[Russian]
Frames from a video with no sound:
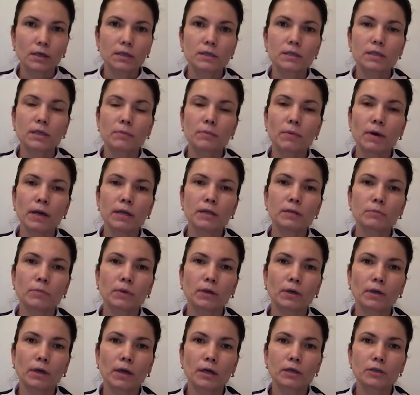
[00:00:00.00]
снимает
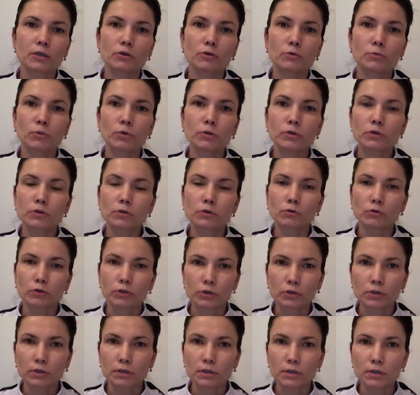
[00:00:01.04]
макияж любой
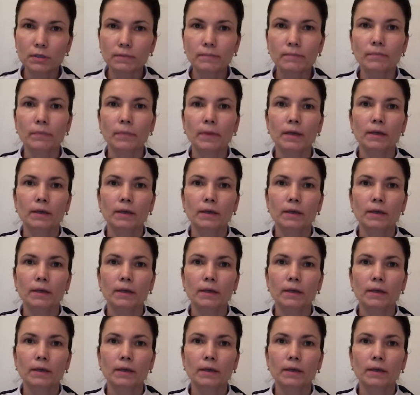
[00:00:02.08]
сложности